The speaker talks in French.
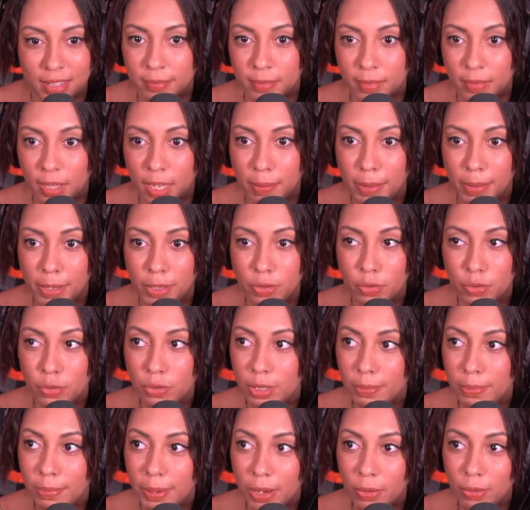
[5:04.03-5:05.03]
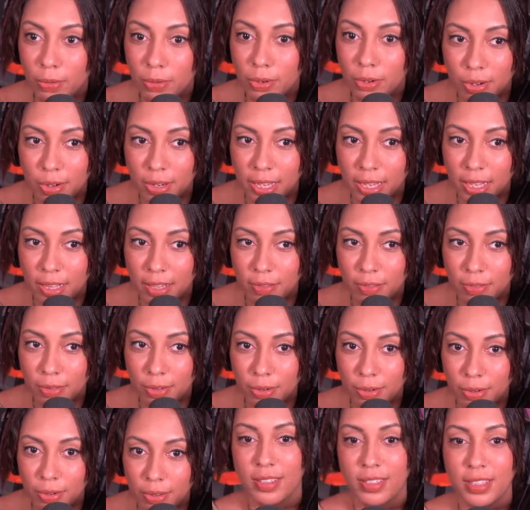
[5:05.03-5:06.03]
Ah bah du coup, il part où le cadavre de
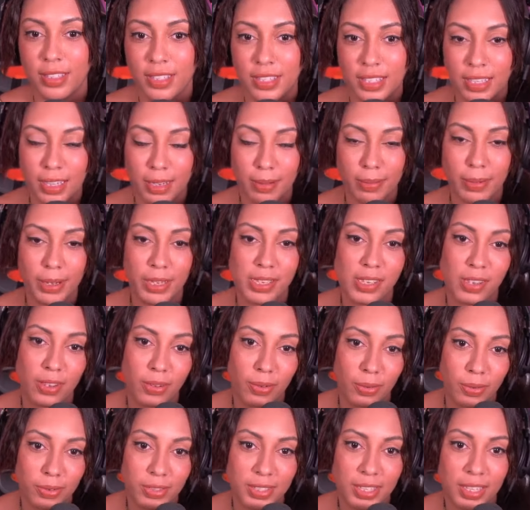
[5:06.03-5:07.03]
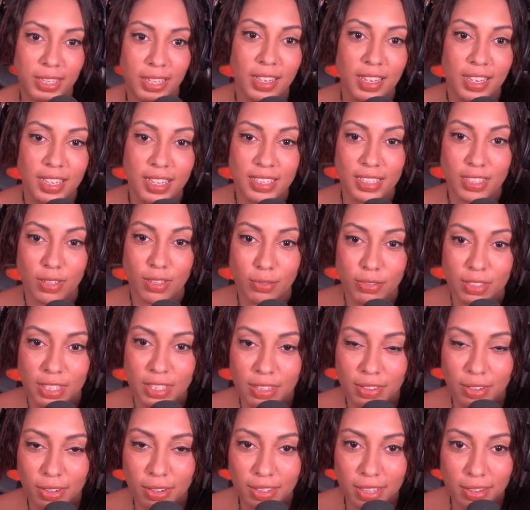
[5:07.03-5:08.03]
l'autre Ça va partir en gros dinguerie. Et ça se trouve,
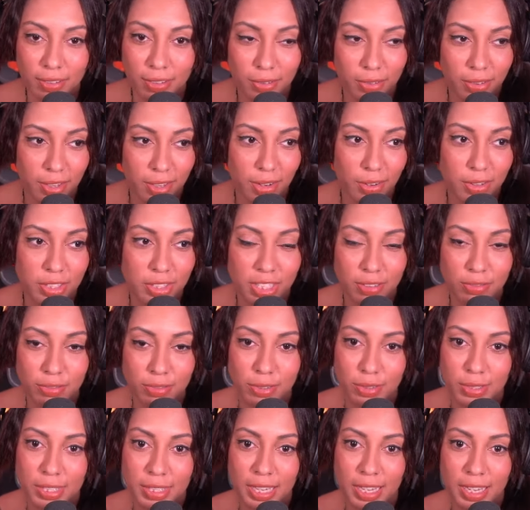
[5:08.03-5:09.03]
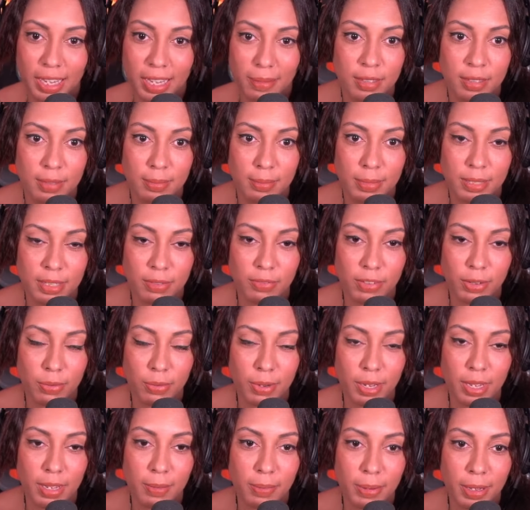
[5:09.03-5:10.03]
c'est Tante qui va devenir le chef du CRM. Mais ça fait
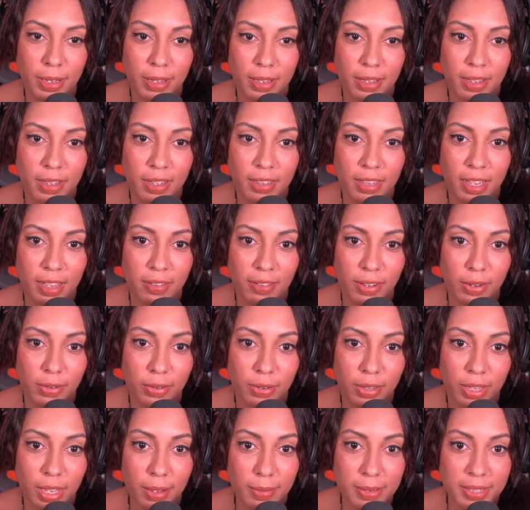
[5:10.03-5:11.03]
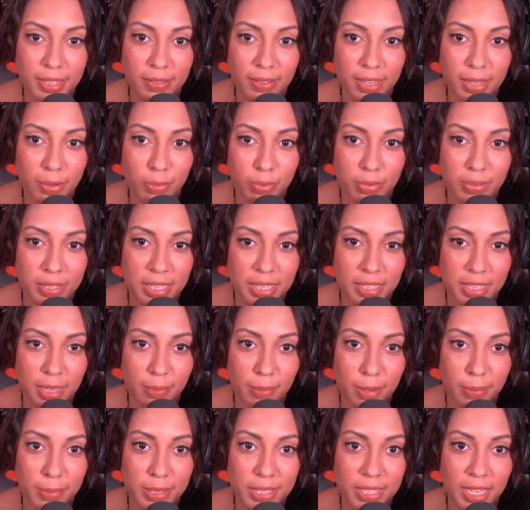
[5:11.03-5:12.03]
quoi à, travers le truc Ah oui, c'est vrai qu'en plus, c'est sa
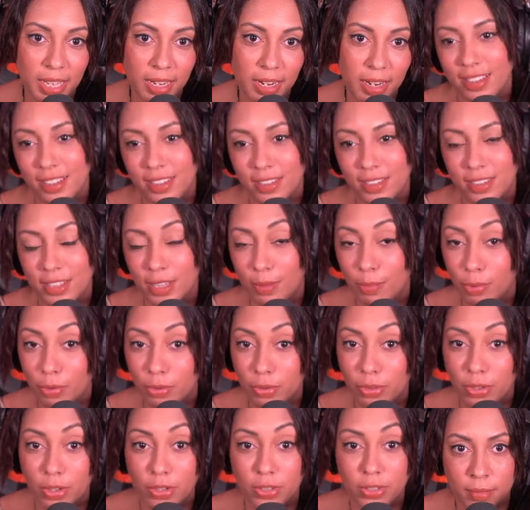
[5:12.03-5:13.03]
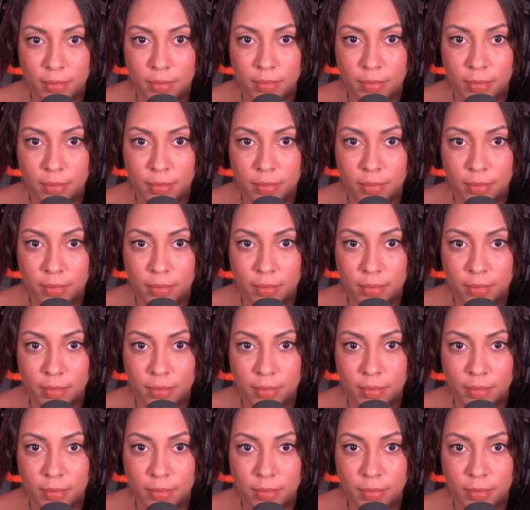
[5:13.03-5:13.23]
main bizarre là. Sa prothèse.